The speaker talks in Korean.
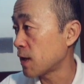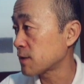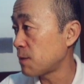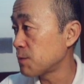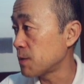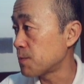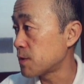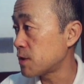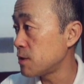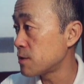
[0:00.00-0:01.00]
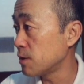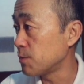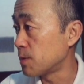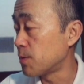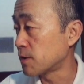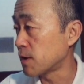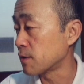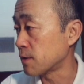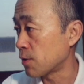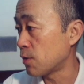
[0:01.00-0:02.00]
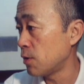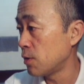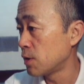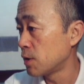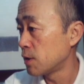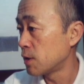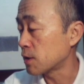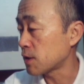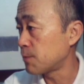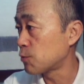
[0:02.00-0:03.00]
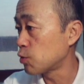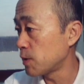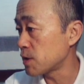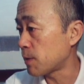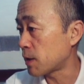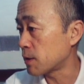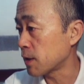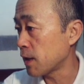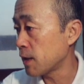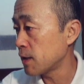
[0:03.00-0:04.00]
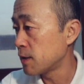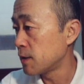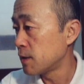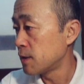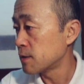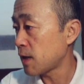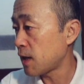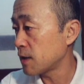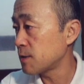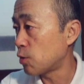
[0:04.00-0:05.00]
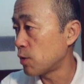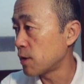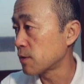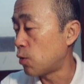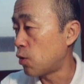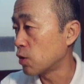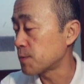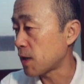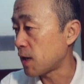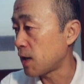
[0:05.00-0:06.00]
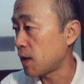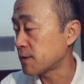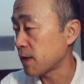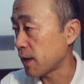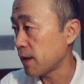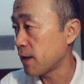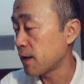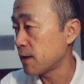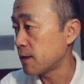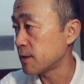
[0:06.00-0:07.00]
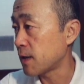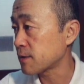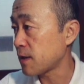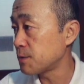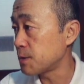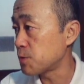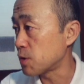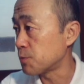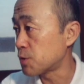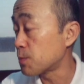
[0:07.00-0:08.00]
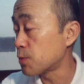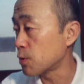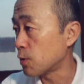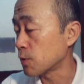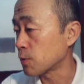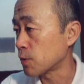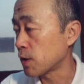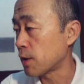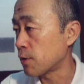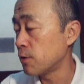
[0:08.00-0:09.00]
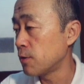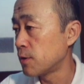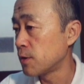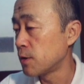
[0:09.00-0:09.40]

약 37.1% 되고 그 다음 두 번째 많은 게 45에서 54세 약30.7% 정도 되네요.